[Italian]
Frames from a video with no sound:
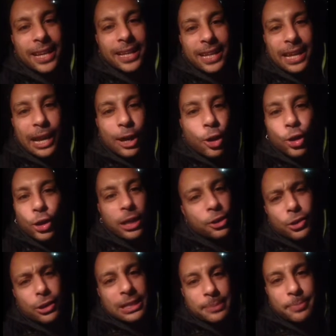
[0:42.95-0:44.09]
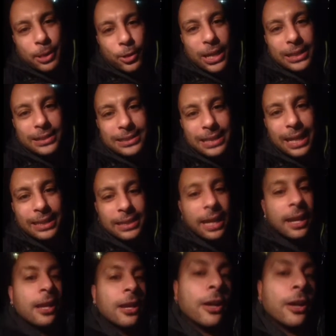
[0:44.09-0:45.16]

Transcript: il karaoke, io che sparo cazzate,